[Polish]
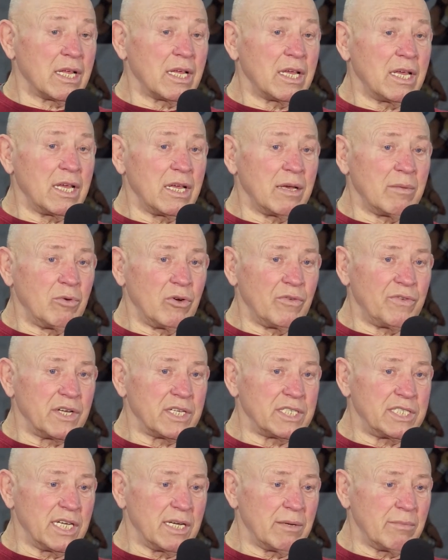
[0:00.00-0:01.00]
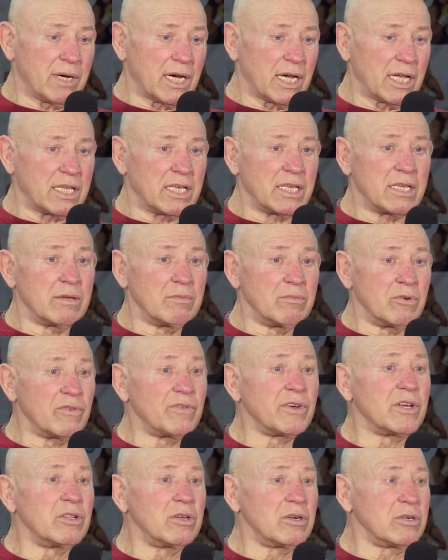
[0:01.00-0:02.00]
i mówi, gdzie mać?
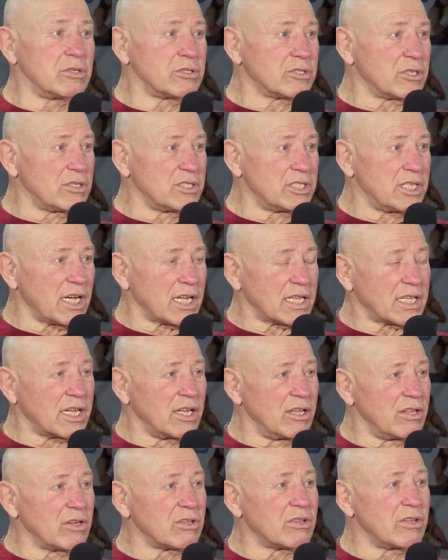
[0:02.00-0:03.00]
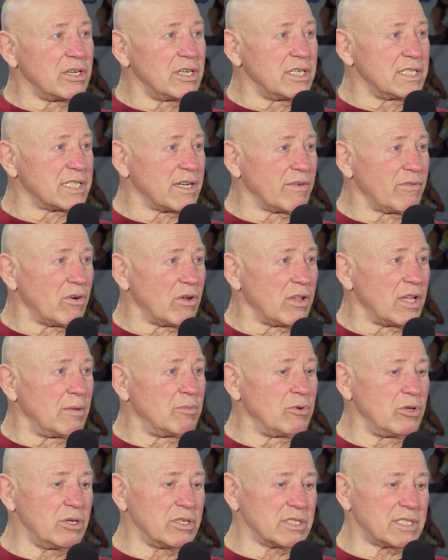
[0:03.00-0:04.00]
Mówię, no u sąsiadki, no to i zawolę.
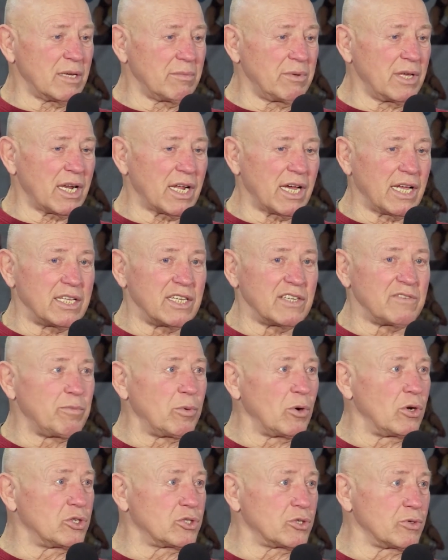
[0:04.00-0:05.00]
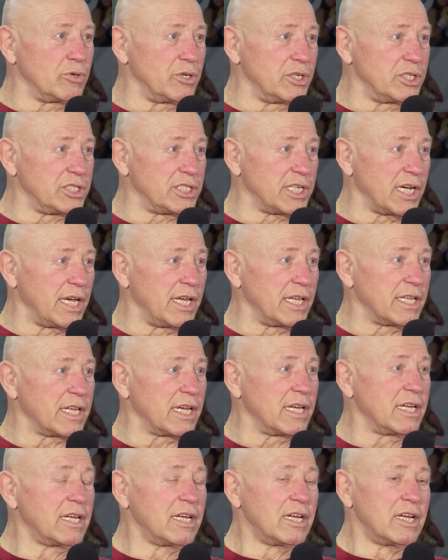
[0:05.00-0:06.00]
No zabierajcie w Polskę,
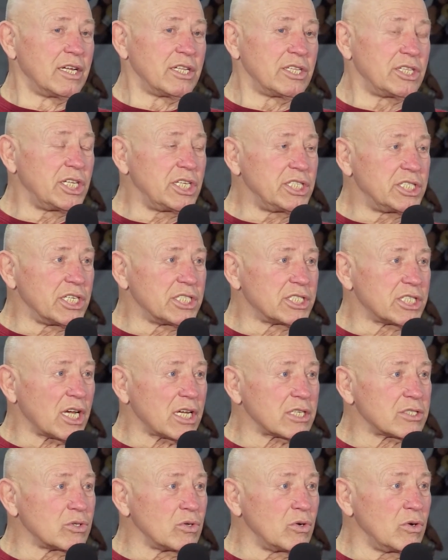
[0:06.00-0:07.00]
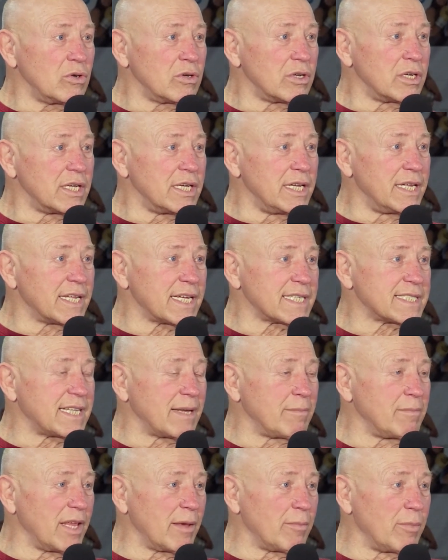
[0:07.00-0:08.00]
ujeżdżajcie. Tydzień czasu i nas
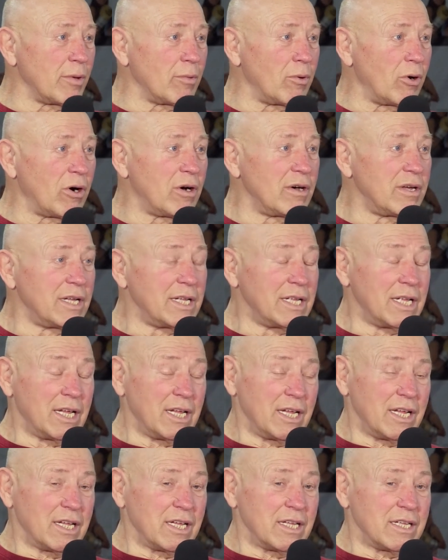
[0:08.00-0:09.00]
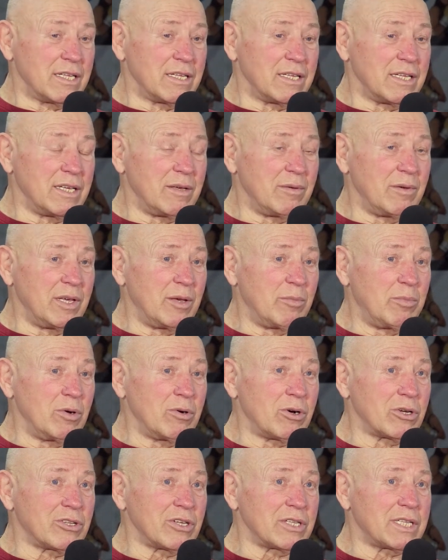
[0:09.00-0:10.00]
tam nie było. I, I,
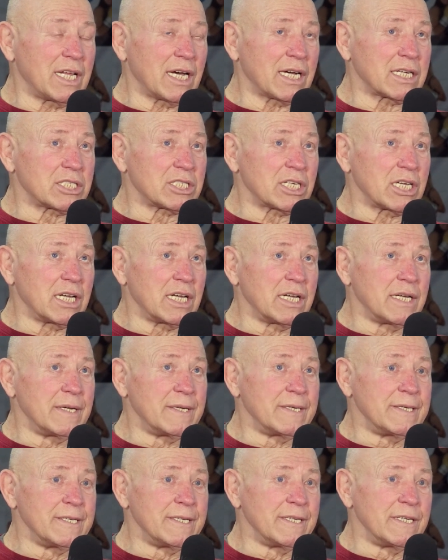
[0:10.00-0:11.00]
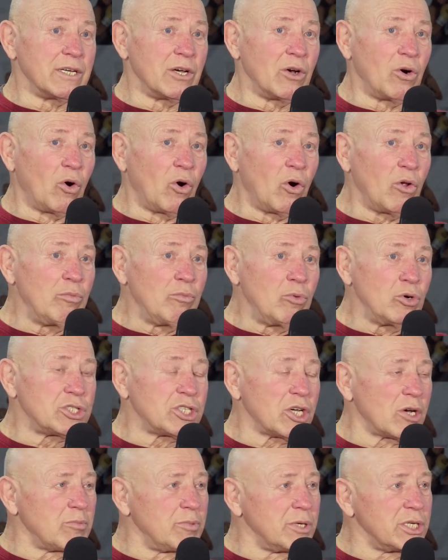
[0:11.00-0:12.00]
było to tak, że y, on
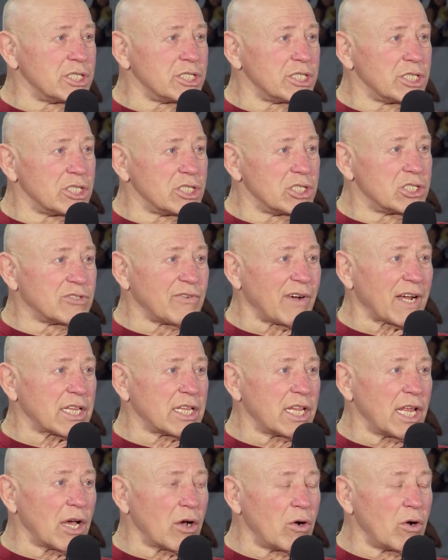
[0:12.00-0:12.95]
musiał być 4